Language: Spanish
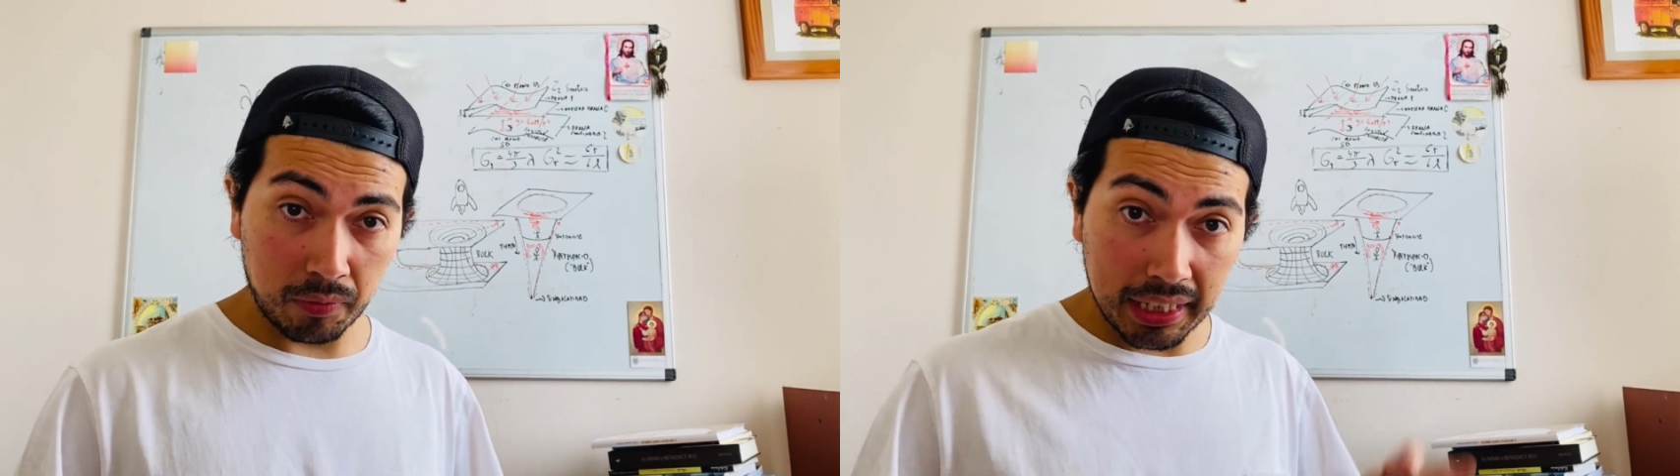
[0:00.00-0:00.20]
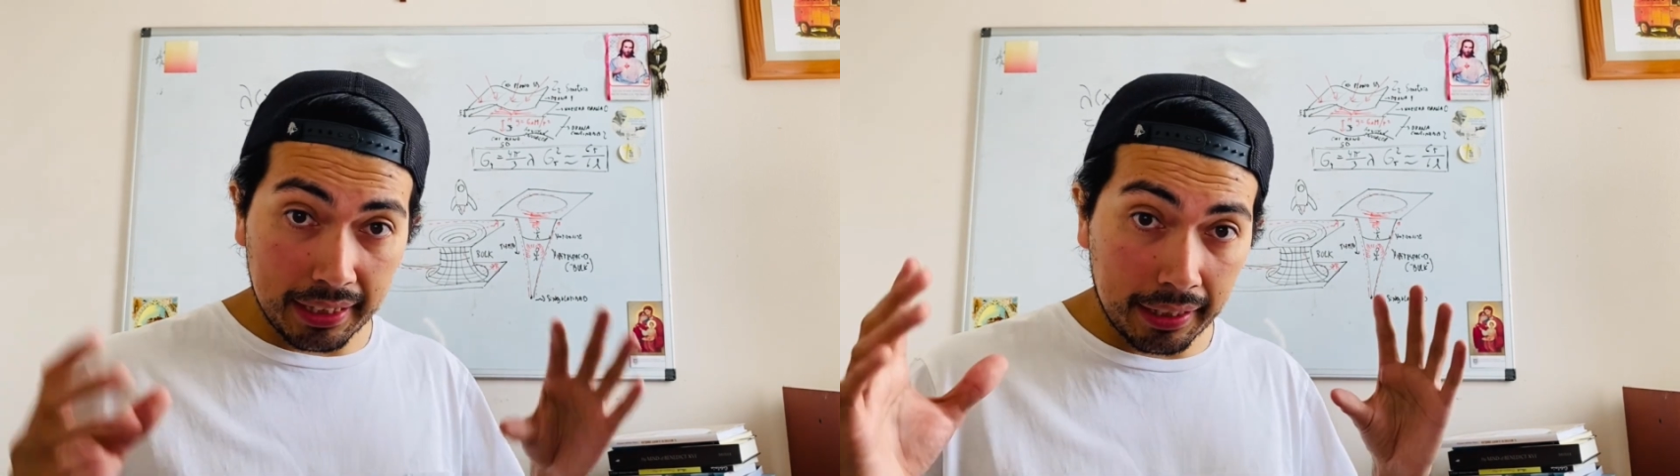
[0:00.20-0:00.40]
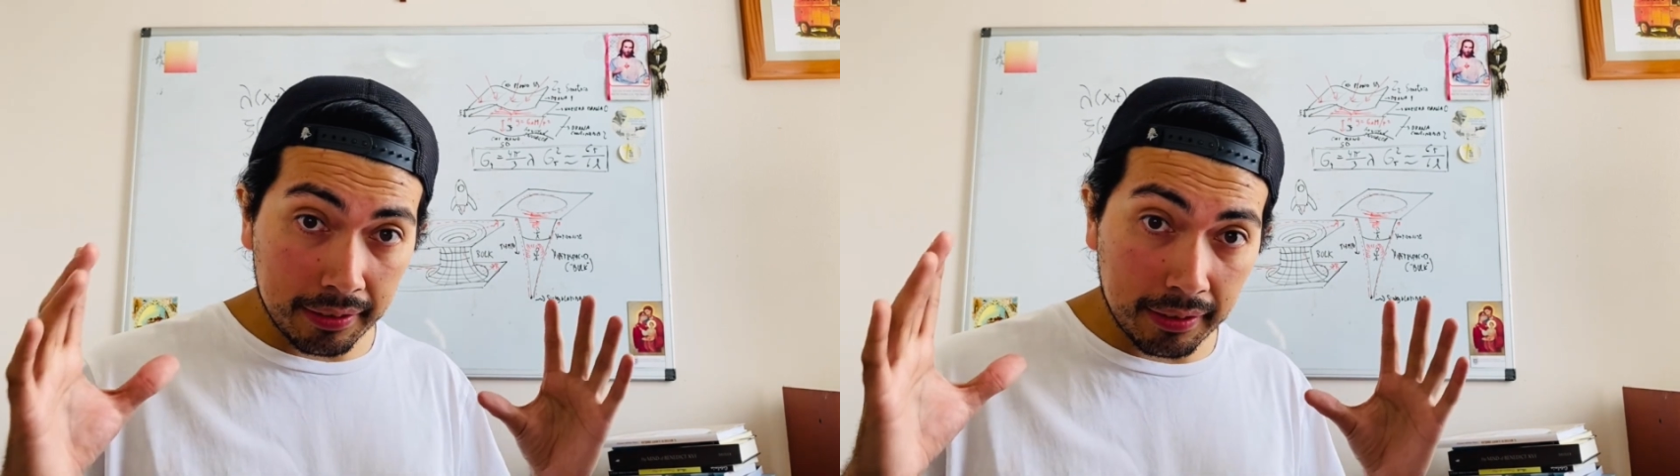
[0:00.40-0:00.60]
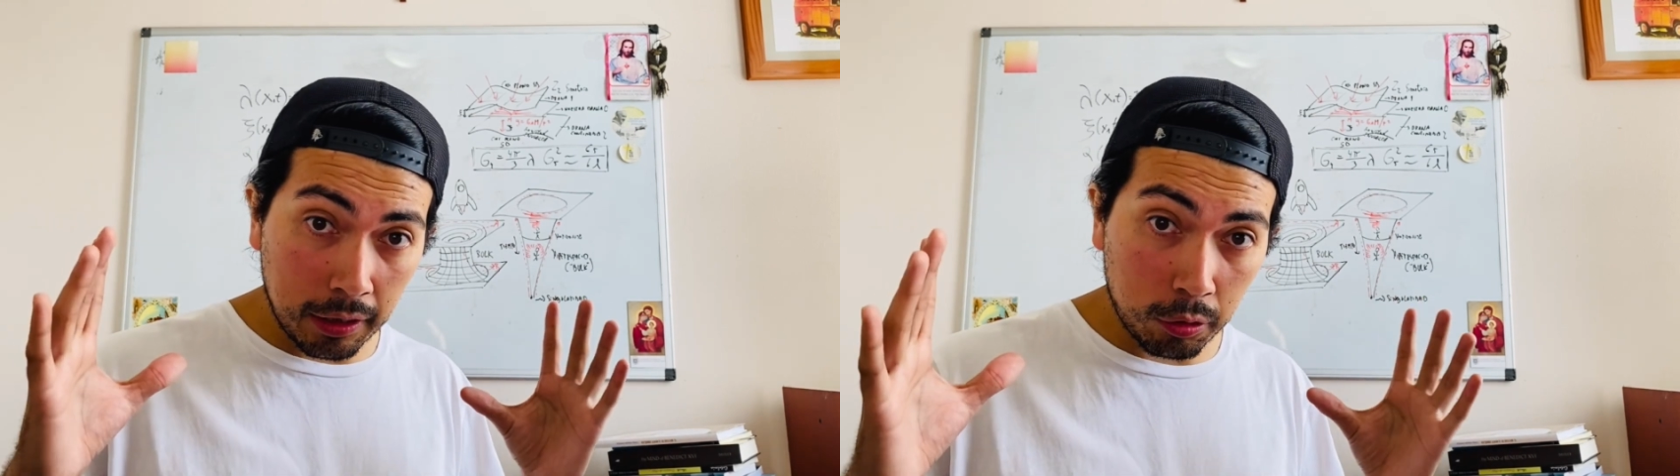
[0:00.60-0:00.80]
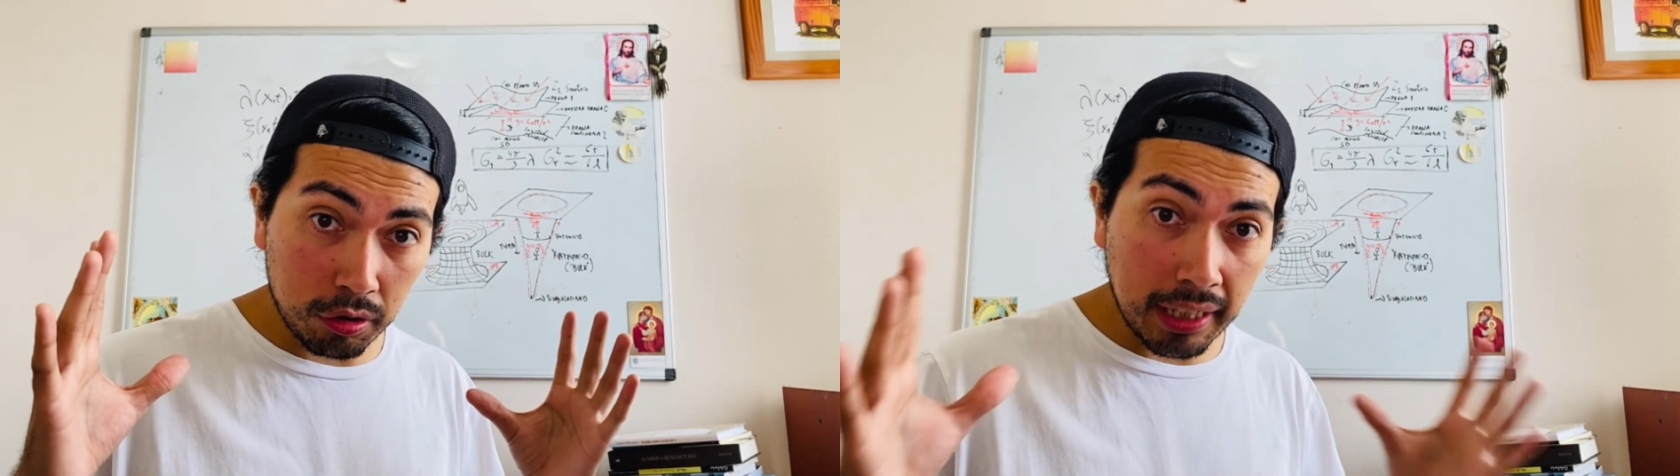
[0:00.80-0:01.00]
y tan
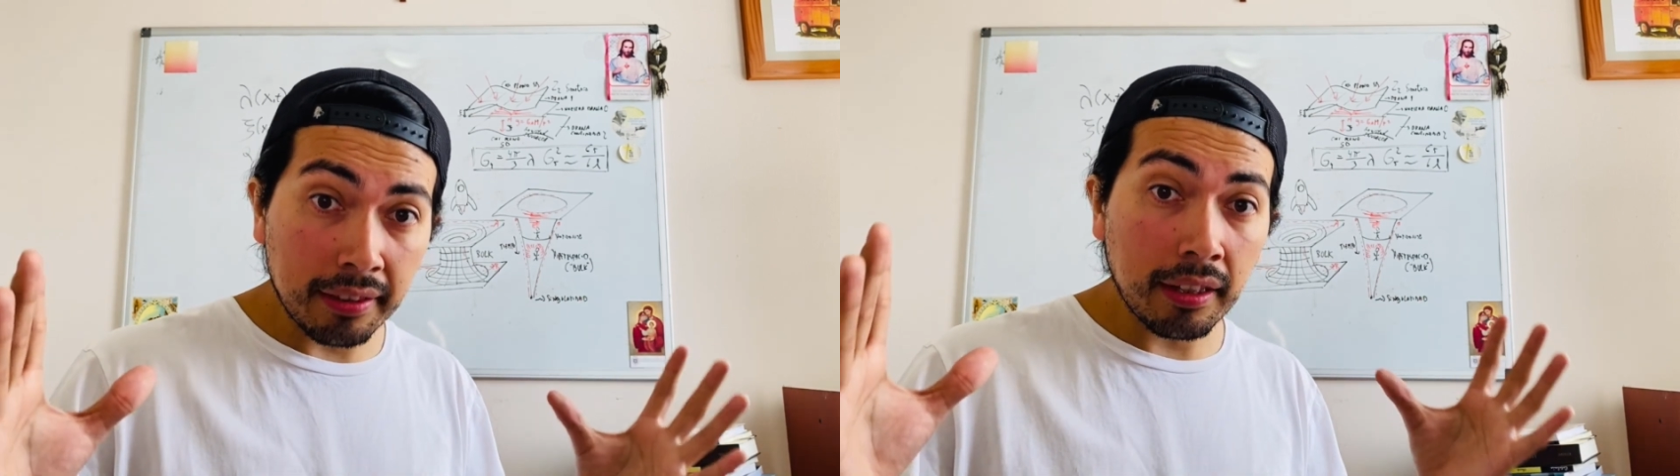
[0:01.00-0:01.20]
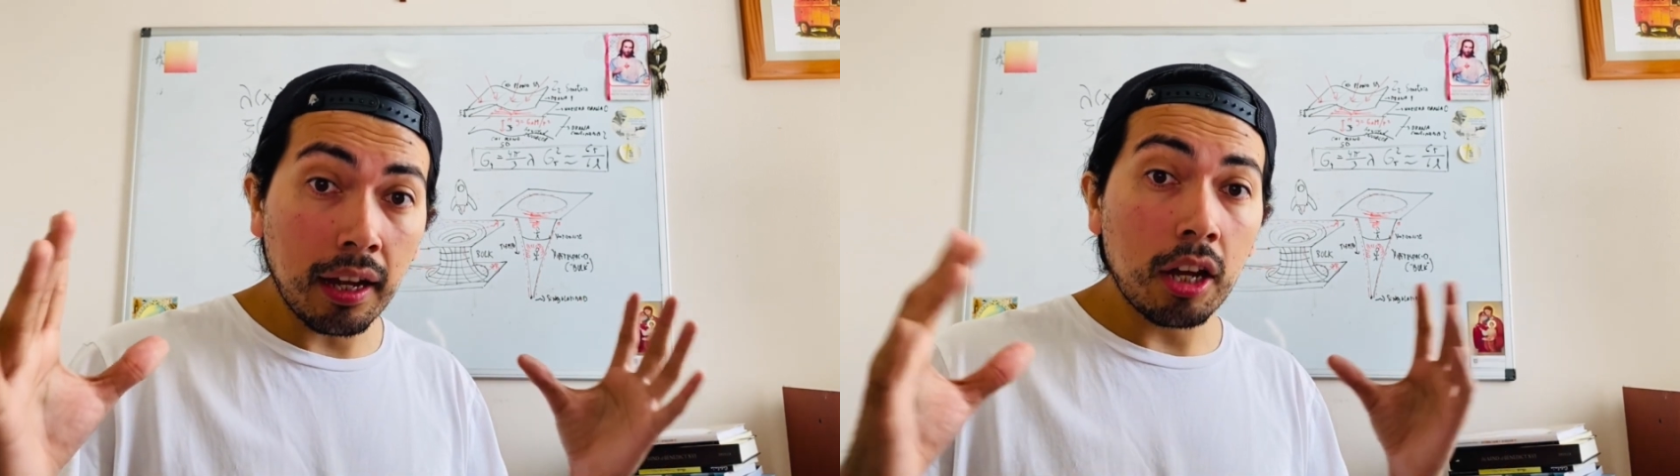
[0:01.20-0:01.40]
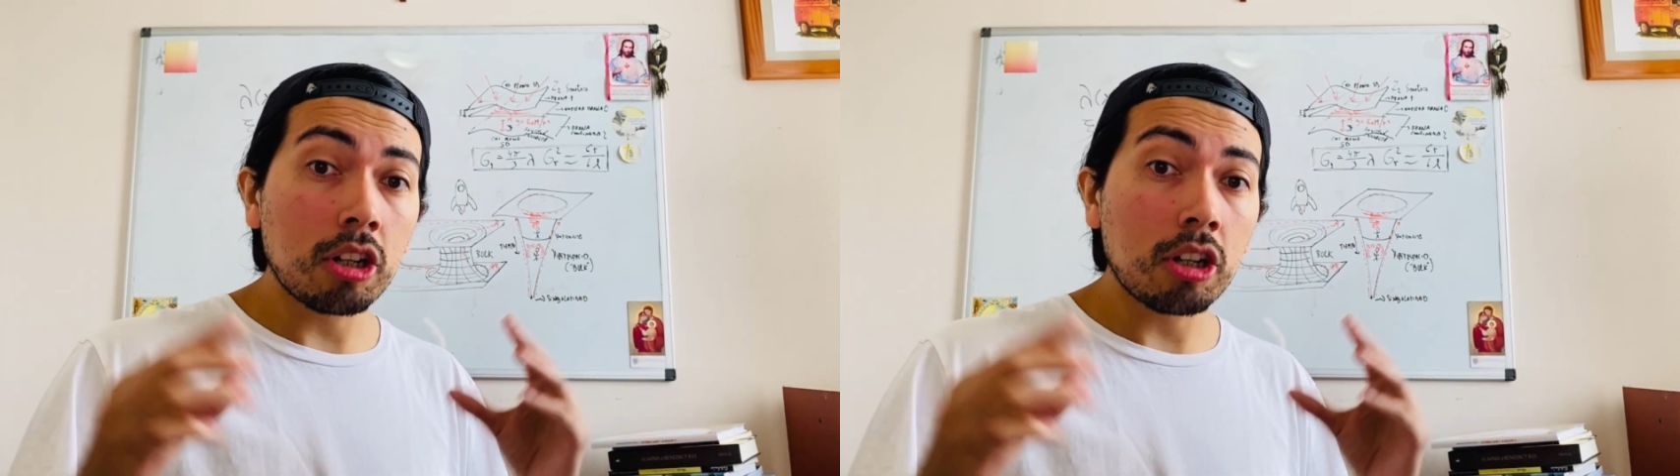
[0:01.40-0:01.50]
sacrosanta